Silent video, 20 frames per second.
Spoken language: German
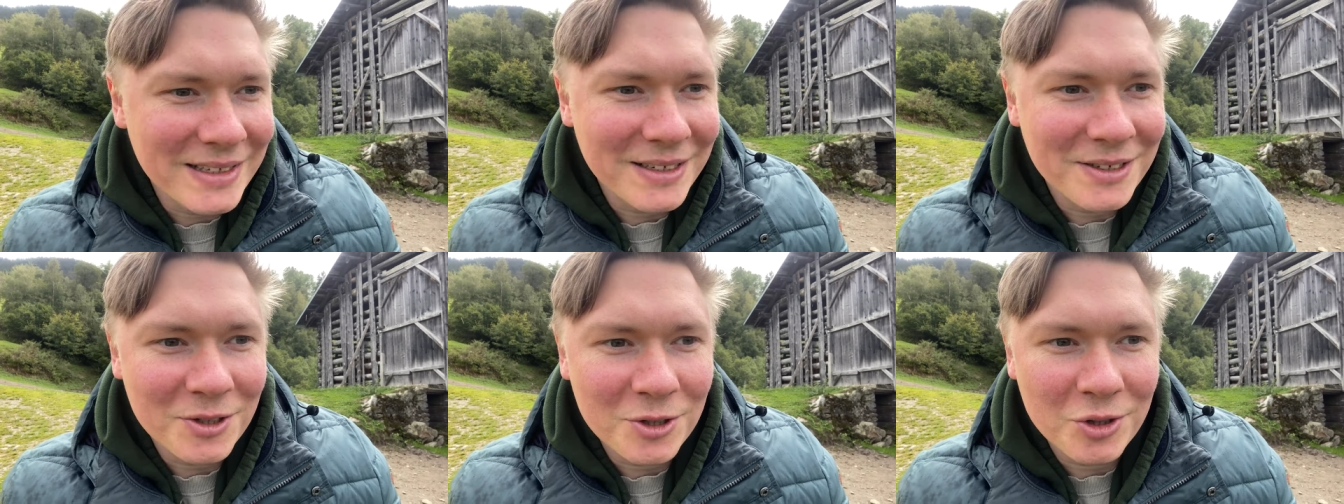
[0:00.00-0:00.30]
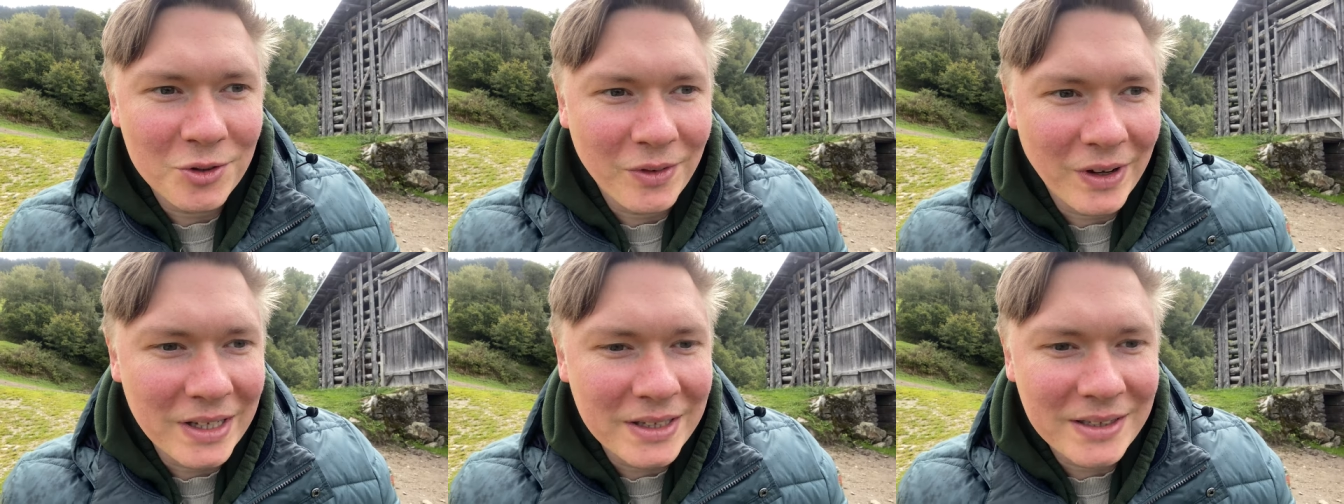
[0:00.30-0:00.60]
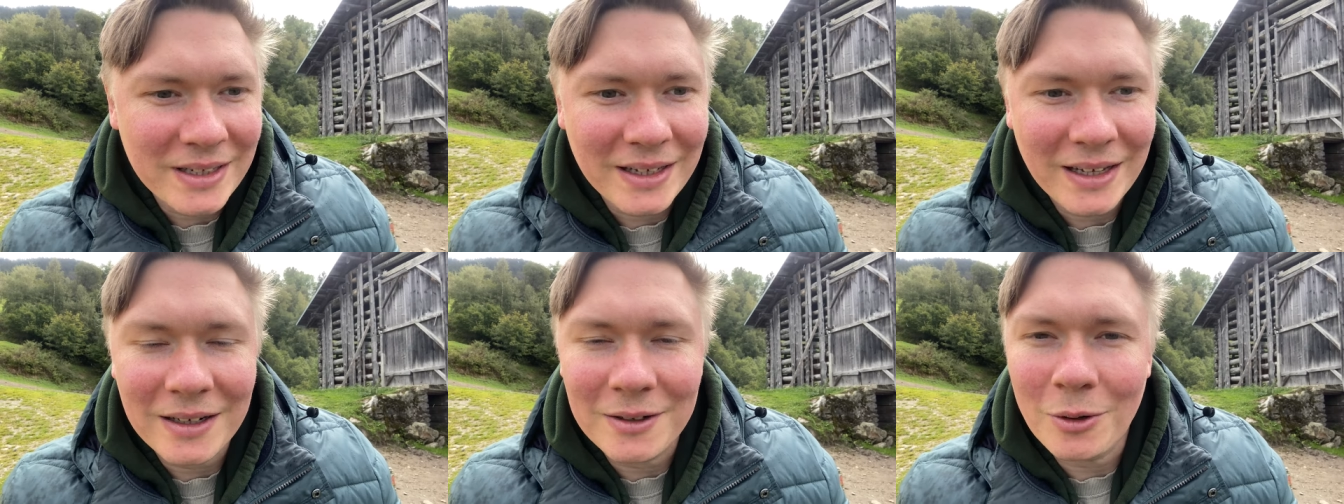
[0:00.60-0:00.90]
sind die
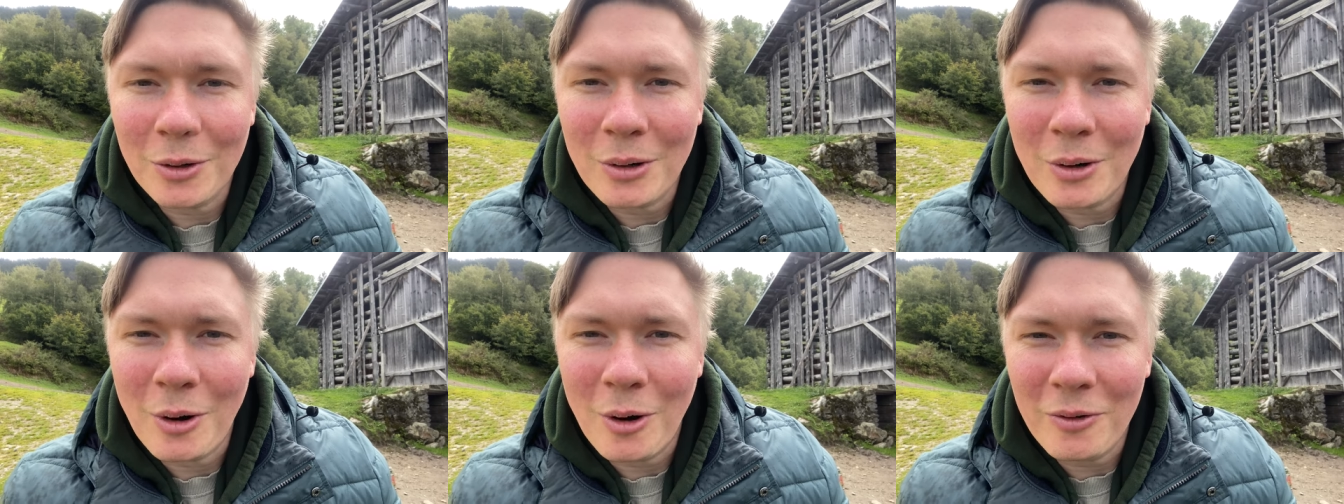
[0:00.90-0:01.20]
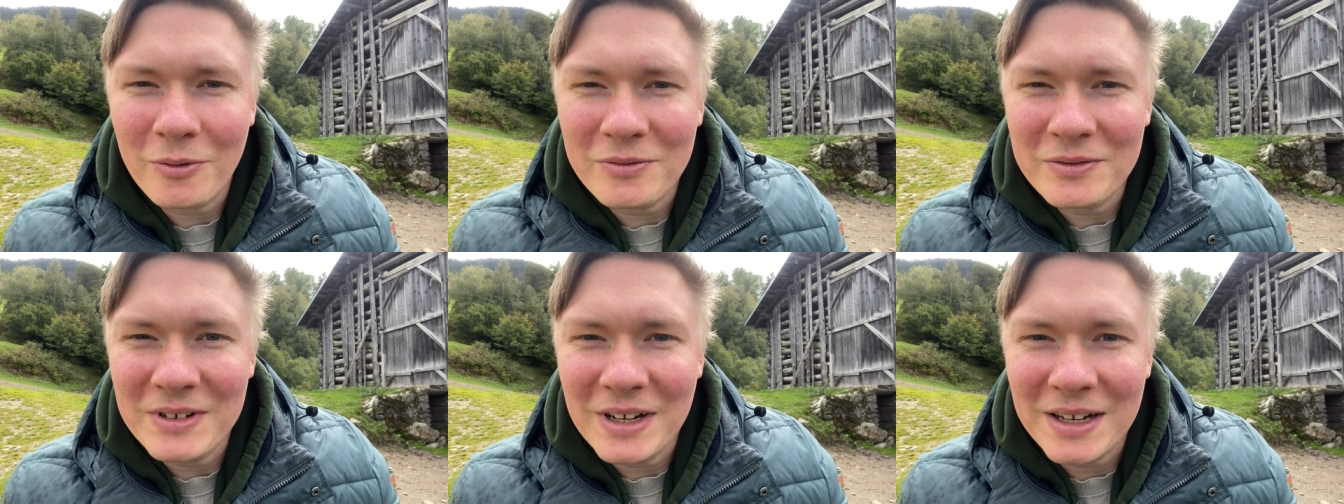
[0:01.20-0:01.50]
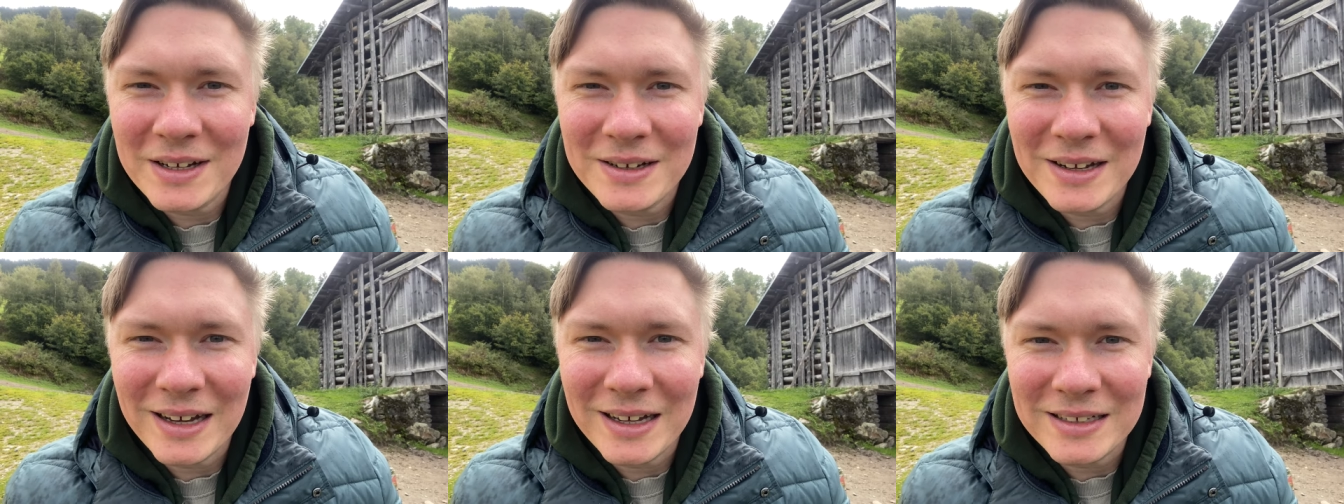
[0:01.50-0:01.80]
Schweizer ja doch
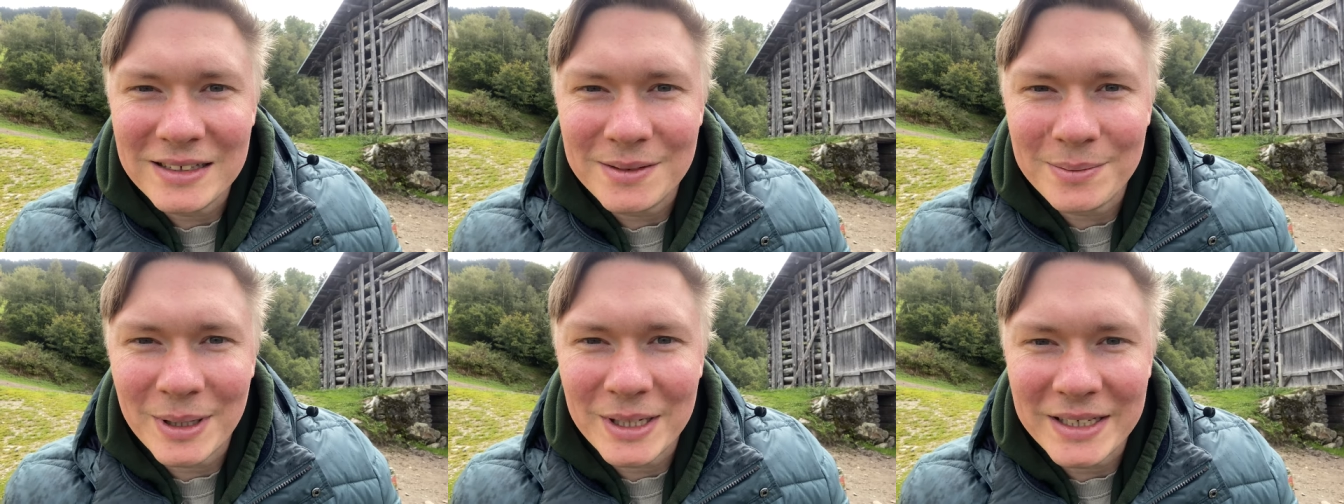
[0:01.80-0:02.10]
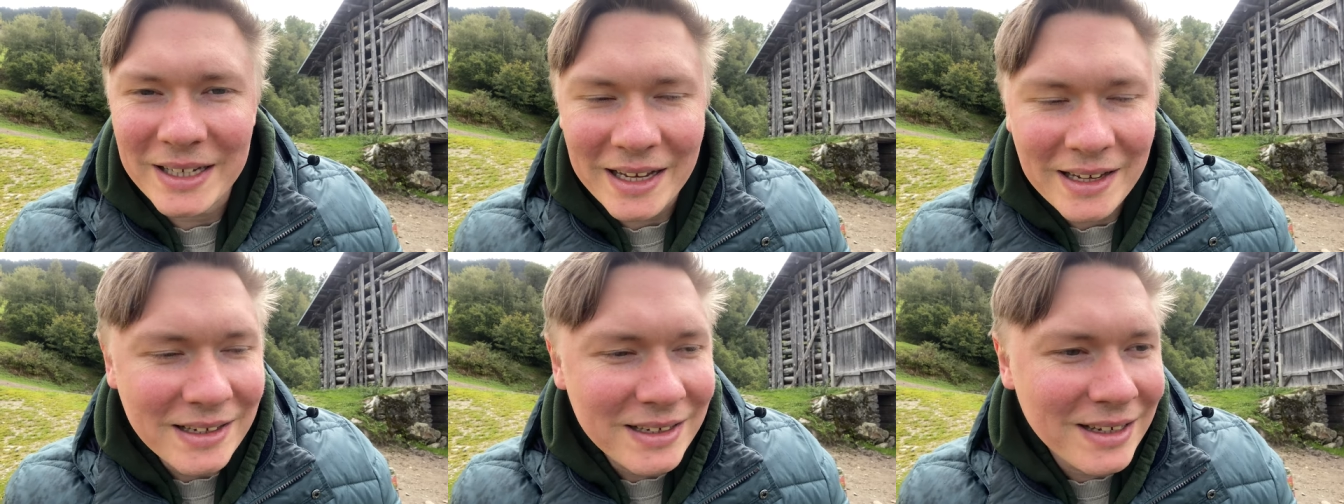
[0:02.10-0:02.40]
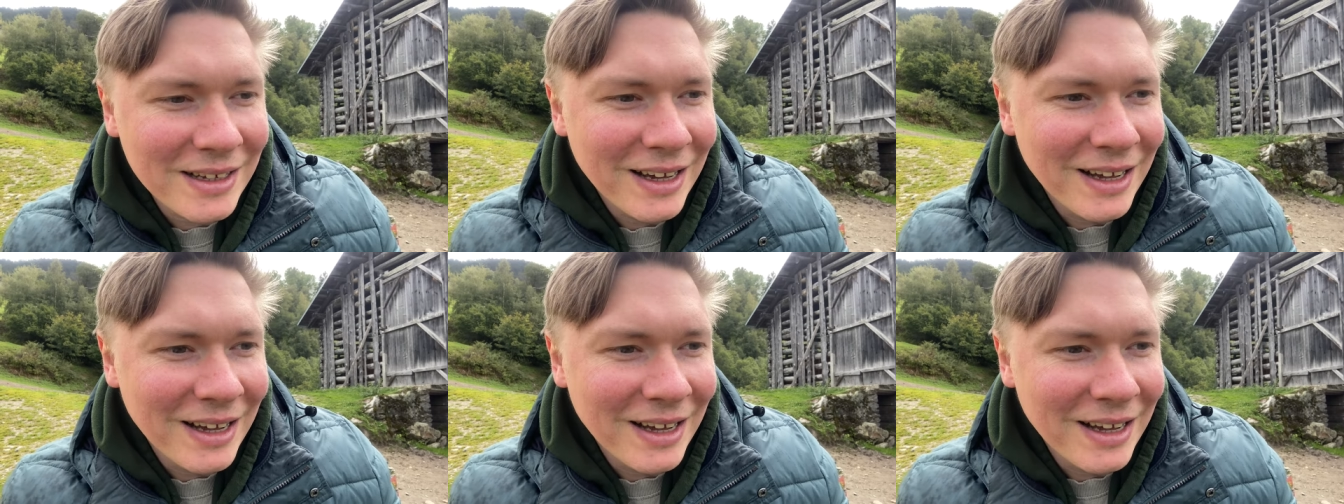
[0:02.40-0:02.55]
offener, als man denkt